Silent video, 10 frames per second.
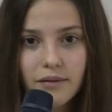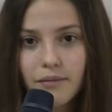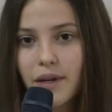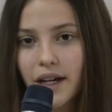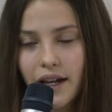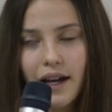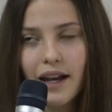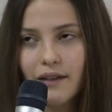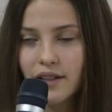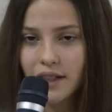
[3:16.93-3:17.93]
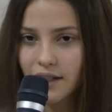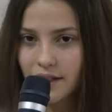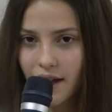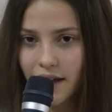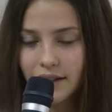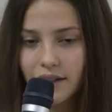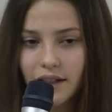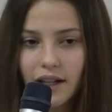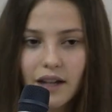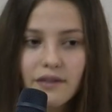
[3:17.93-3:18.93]
perché alla fine del set,
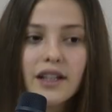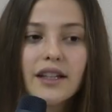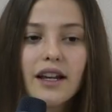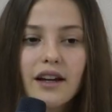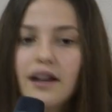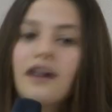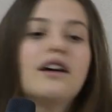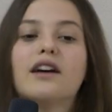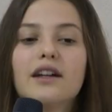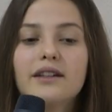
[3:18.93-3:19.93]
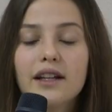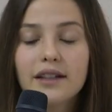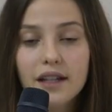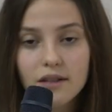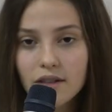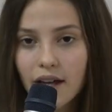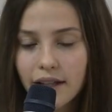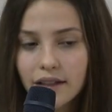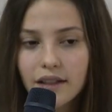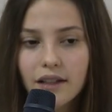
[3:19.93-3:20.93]
alla fine del, del terzo
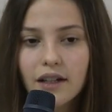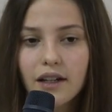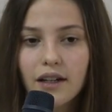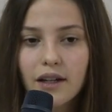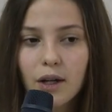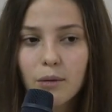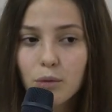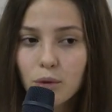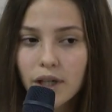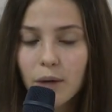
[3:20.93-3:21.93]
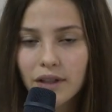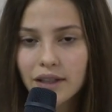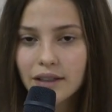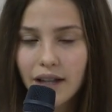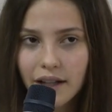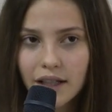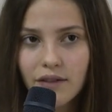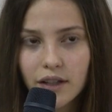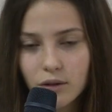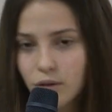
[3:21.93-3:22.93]
set, eh, Bughi quando è entrata ha
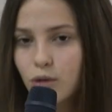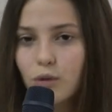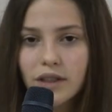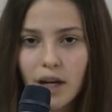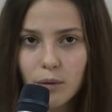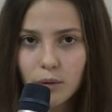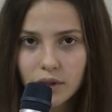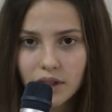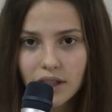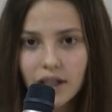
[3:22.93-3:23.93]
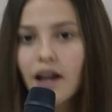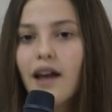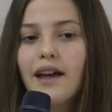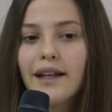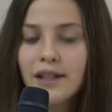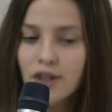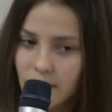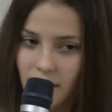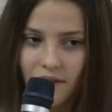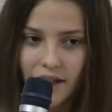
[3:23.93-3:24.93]
fatto due o tre punti
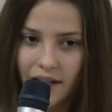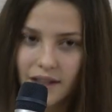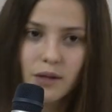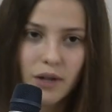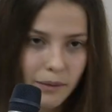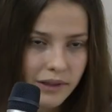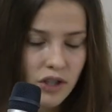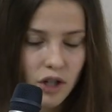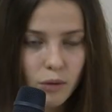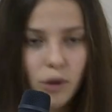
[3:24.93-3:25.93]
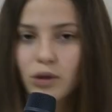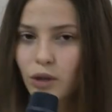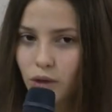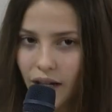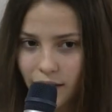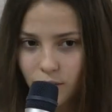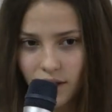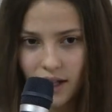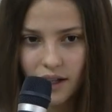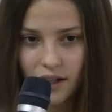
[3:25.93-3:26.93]
decisivi che sicuramente ci hanno molto aiutato
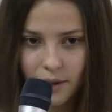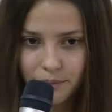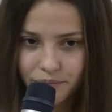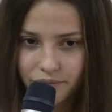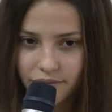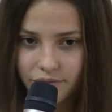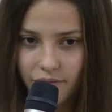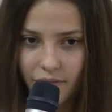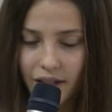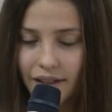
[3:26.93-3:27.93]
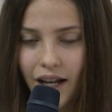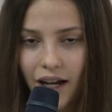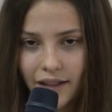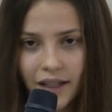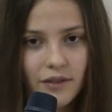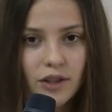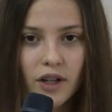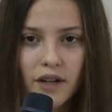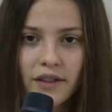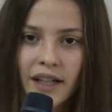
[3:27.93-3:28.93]
nel, nella, nella
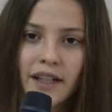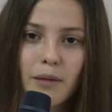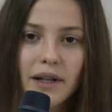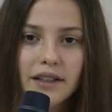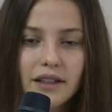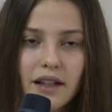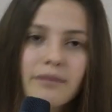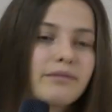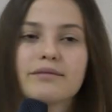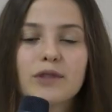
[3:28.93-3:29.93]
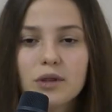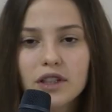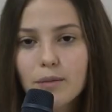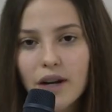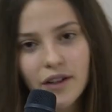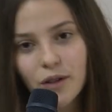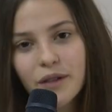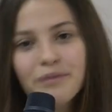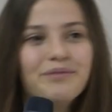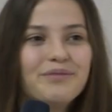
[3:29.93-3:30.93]
vittoria finale della partita, quindi brave noi.